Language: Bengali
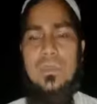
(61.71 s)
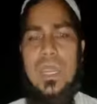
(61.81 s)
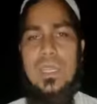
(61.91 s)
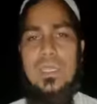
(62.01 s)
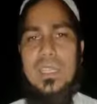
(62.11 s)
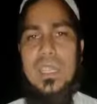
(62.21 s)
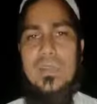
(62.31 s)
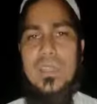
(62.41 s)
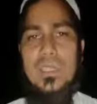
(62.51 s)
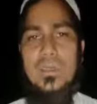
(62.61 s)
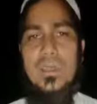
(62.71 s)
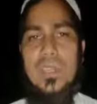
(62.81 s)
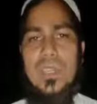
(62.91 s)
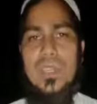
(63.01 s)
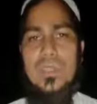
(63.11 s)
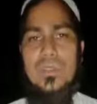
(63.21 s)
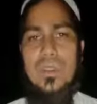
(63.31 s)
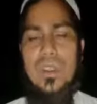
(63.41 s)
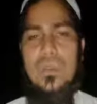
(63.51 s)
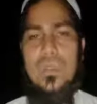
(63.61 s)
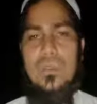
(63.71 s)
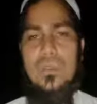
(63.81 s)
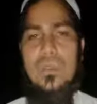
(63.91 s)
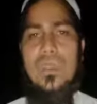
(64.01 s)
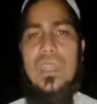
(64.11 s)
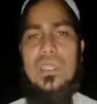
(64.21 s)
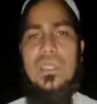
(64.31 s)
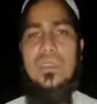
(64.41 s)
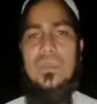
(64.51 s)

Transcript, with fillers: বাড়িতে নামাজ পড়লে স্বভাবের কোনো ঘাটতি